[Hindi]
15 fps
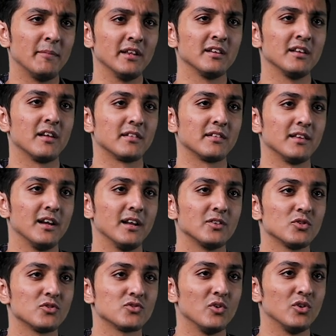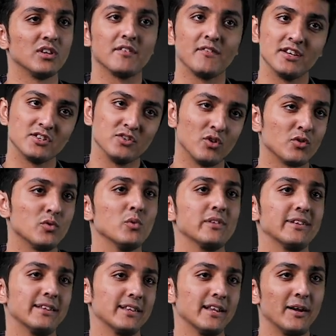बंद करता है तो सौ दरवाजे और खोल
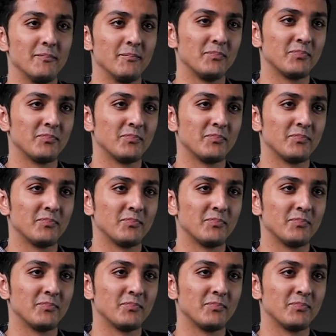देता है